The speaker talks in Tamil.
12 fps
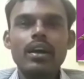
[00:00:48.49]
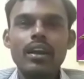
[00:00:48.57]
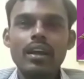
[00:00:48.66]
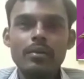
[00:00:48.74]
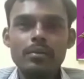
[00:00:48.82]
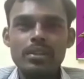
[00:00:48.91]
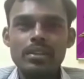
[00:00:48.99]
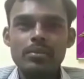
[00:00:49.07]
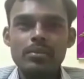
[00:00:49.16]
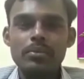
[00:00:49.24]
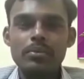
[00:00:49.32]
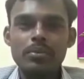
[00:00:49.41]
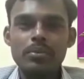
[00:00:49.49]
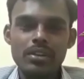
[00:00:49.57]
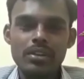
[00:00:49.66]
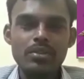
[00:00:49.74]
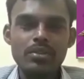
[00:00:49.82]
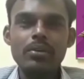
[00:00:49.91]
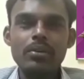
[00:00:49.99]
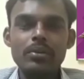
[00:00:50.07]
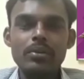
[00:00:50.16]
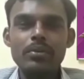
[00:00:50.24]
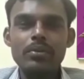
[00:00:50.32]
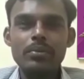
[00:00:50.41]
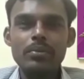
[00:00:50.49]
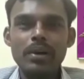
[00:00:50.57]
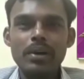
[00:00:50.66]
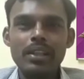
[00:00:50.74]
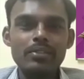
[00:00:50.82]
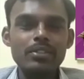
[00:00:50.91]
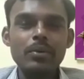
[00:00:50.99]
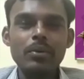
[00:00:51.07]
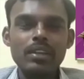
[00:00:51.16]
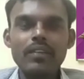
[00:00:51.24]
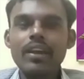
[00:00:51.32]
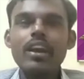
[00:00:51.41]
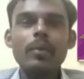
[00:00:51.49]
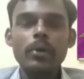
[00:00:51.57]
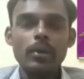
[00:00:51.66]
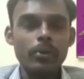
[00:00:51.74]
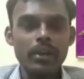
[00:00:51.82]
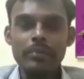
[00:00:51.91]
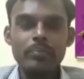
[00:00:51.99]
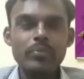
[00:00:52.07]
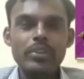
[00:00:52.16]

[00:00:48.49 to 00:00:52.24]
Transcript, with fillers: ஆனால் அதில் உங்கள்கிட்ட சொல்லக்கூடிய ஒரு அது வந்து ஒரு தவறான பழமொழி